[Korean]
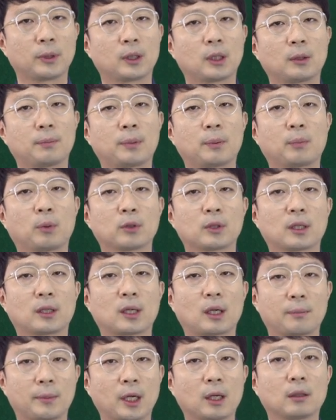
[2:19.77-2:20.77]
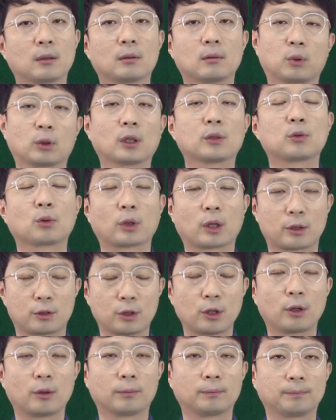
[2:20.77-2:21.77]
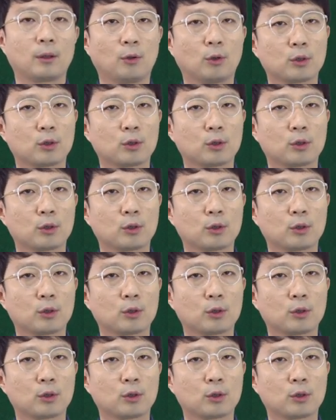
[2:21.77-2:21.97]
PTP 포장을 하면 보다 좋겠죠?